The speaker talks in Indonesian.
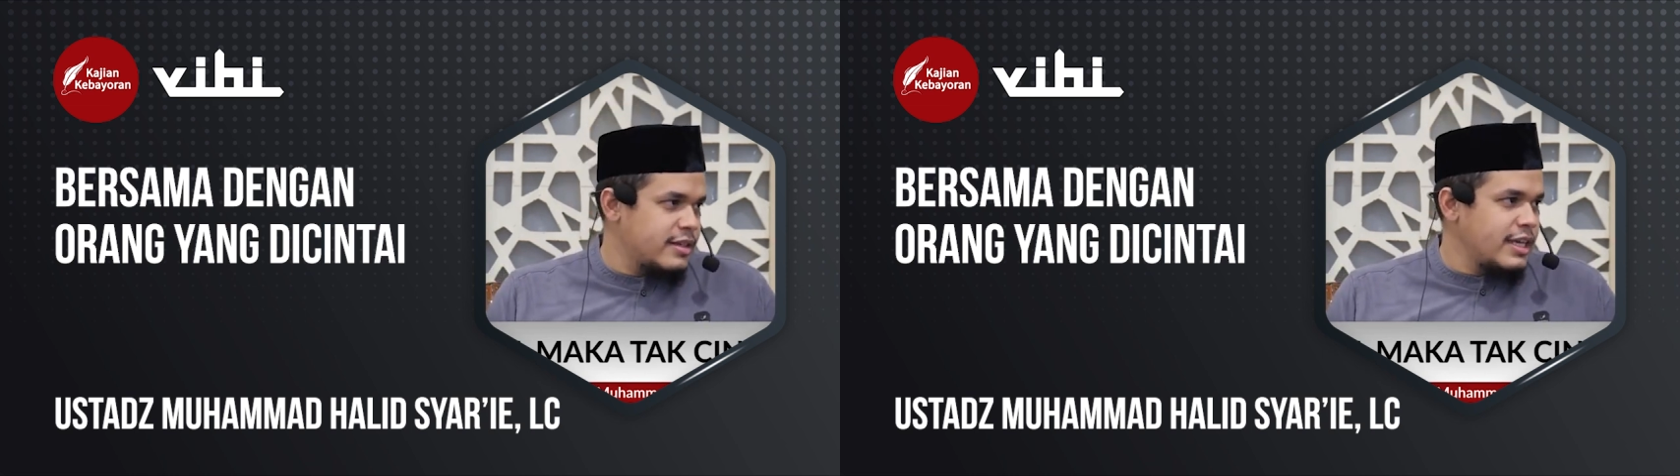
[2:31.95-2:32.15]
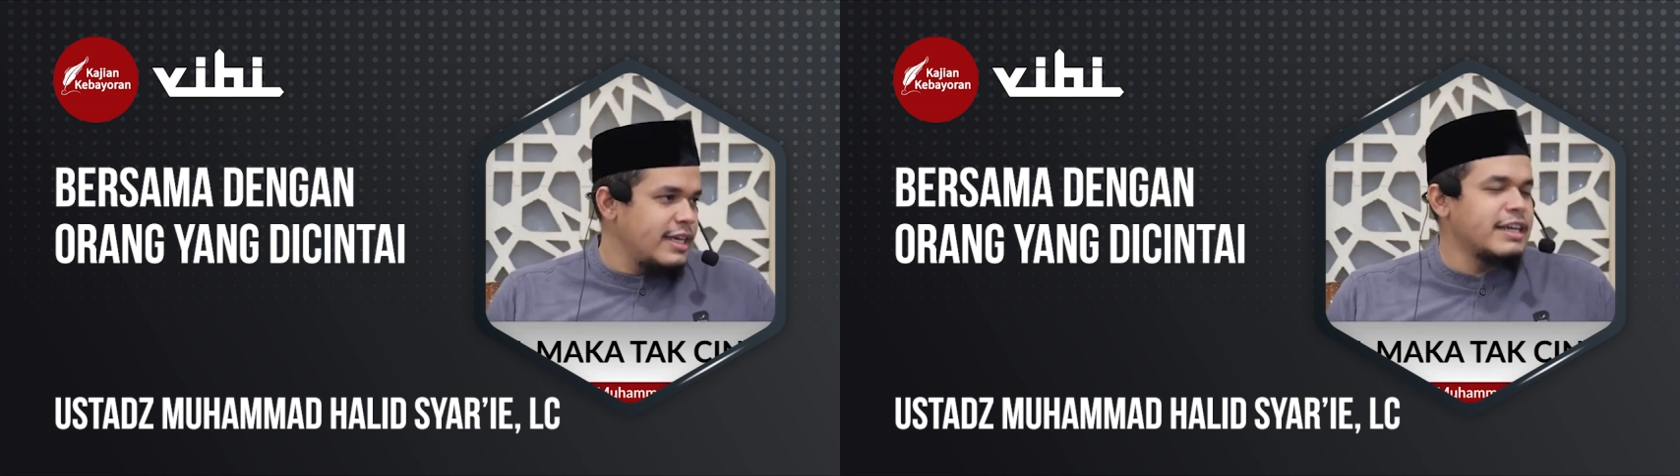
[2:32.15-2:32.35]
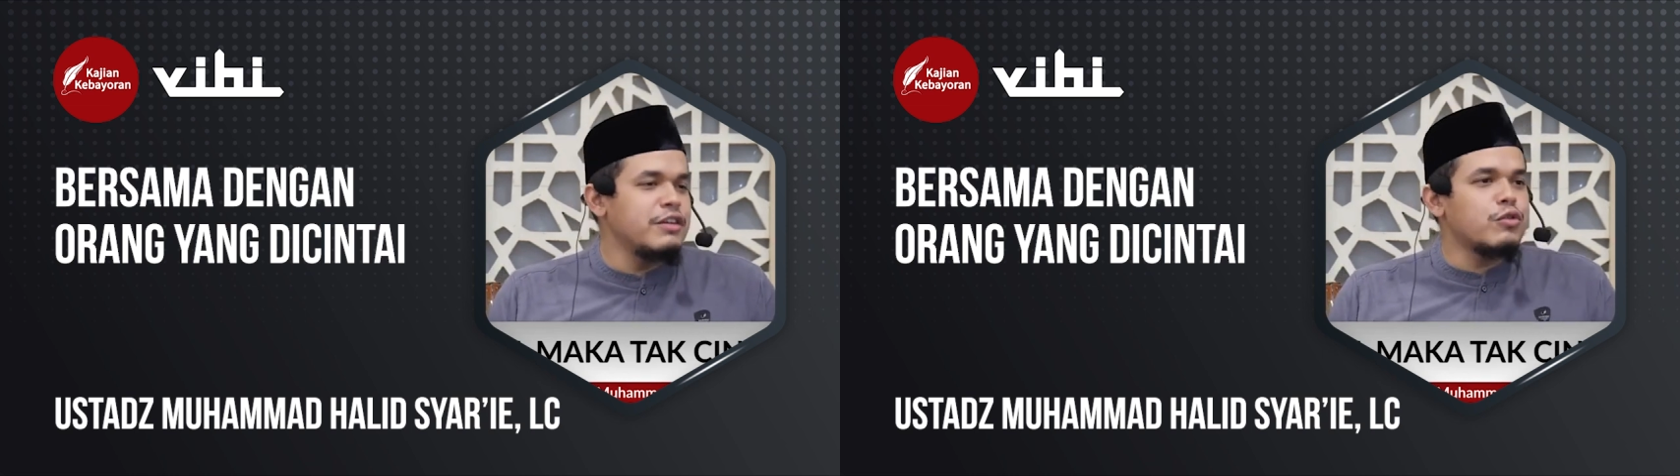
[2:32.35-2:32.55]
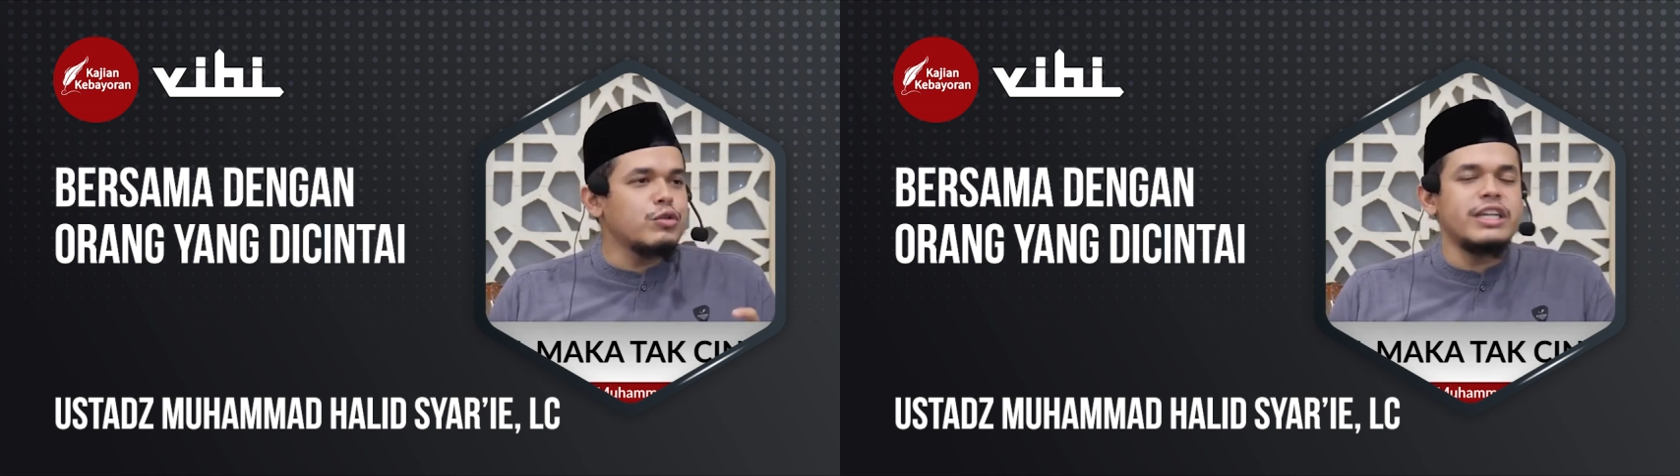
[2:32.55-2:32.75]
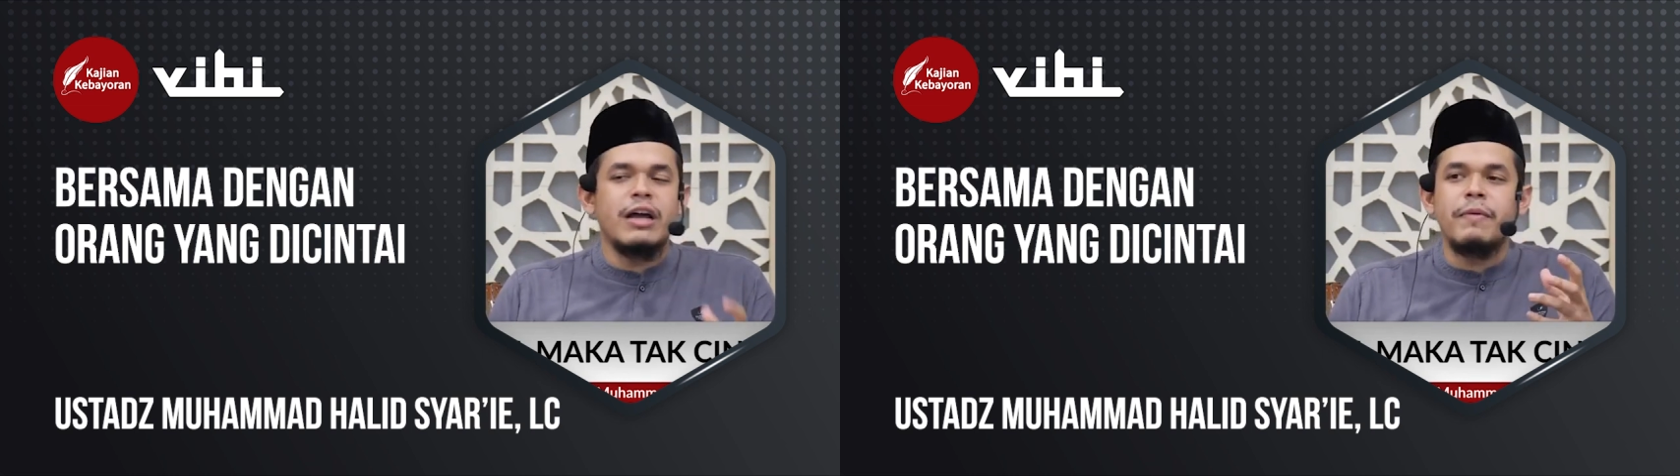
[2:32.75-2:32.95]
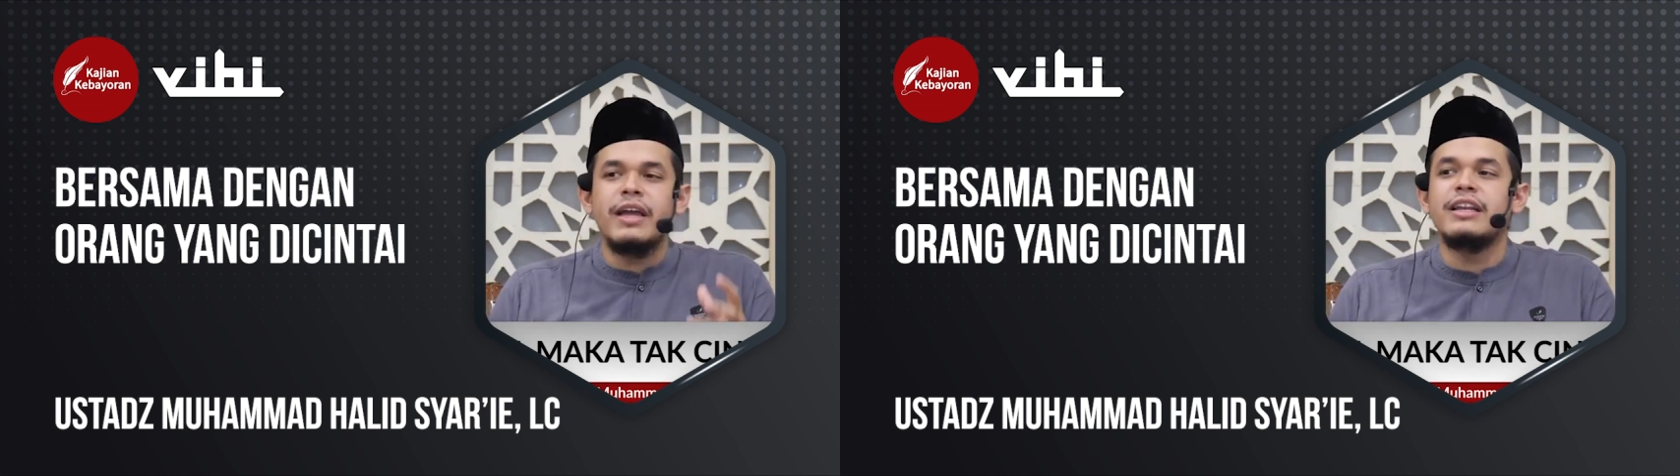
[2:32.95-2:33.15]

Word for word: Yang diurusin apa yang